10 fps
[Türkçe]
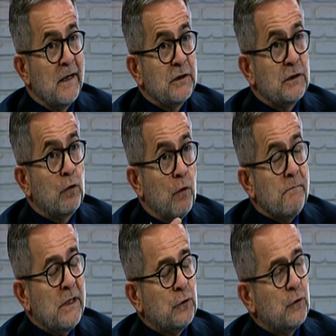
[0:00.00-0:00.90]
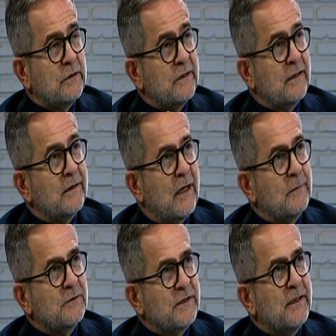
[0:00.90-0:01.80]
Şimdi o meşru iktidarın
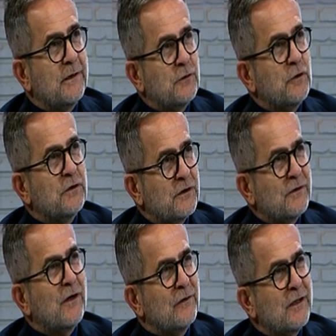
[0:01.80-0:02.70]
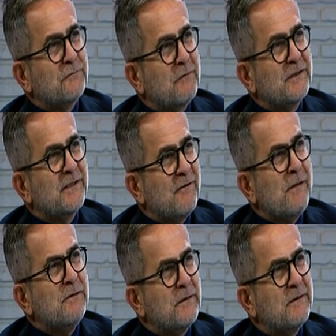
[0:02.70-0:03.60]
kalması gerekiyor ki sizin anlaşmanız
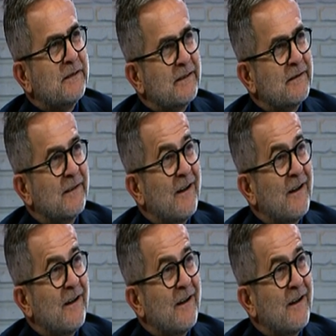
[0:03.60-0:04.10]
devam edebilsin